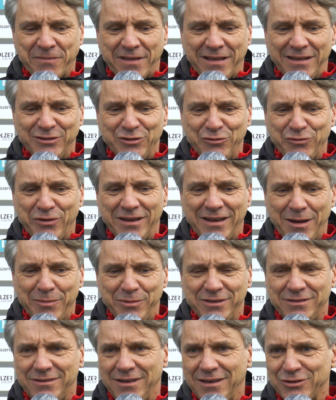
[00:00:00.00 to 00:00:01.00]
Insofern
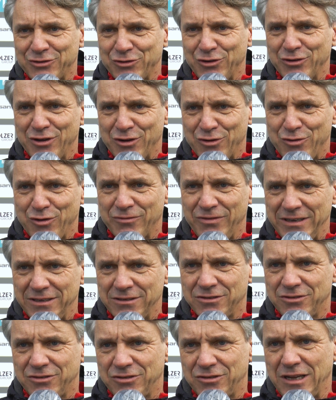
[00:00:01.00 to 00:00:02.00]
habe ich da schon geguckt,
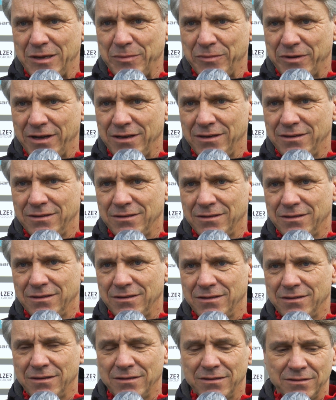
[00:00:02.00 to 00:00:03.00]
welches System kann,
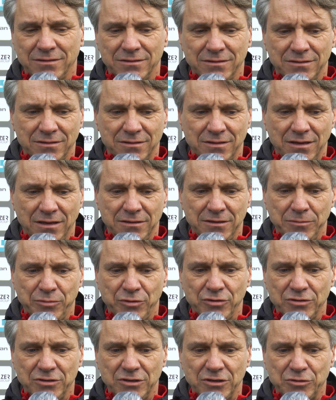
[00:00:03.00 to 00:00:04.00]
äh, kann die
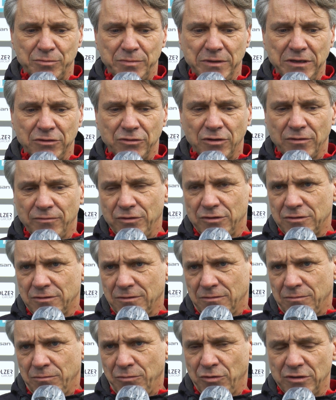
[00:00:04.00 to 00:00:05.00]
Borussia spielen oder wird
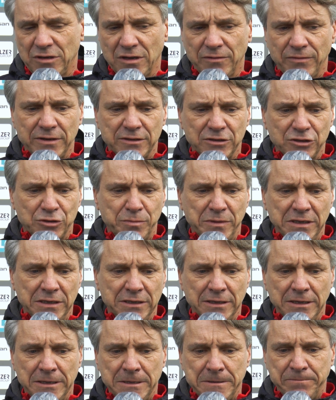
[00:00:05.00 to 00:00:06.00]
sie möglicherweise
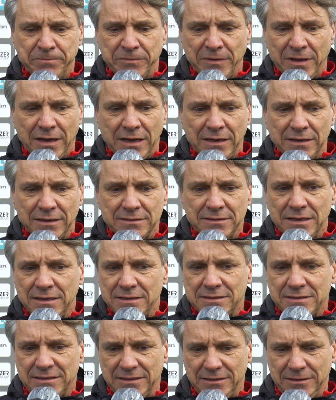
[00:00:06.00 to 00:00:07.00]
spielen.
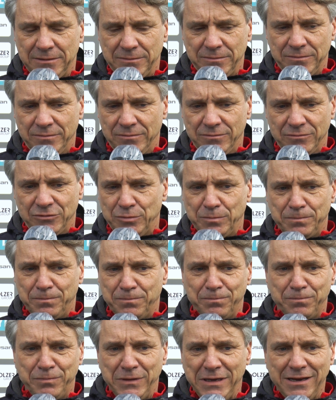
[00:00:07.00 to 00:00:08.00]
Andererseits ähm,
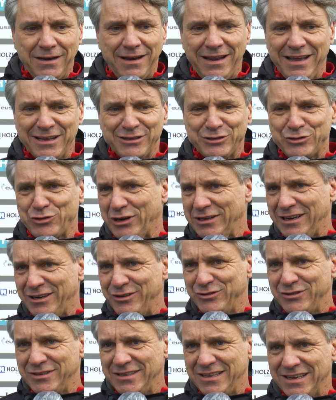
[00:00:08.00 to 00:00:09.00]
Spieler zu
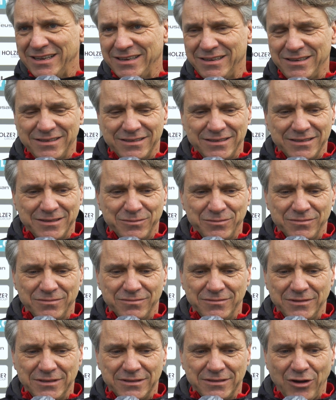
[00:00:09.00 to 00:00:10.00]
analysieren,
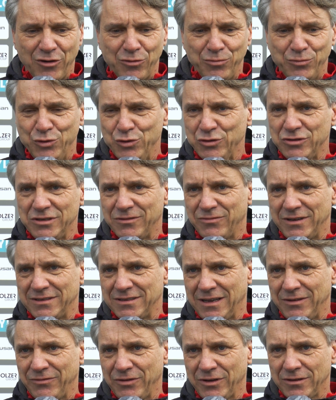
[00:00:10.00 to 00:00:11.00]
ähm, ist auch müßig,
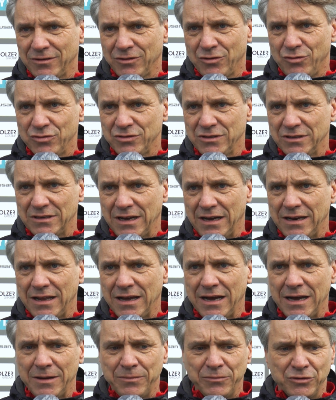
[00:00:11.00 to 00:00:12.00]
weil sie einfach einen großen
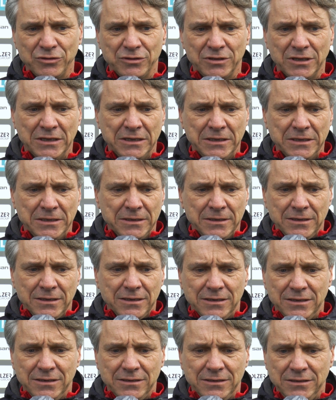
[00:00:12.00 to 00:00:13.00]
Kader haben und
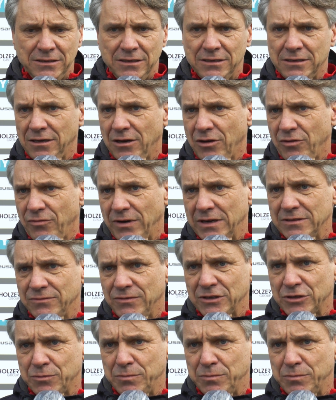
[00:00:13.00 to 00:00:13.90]
äh, ich nicht genau weiß, wer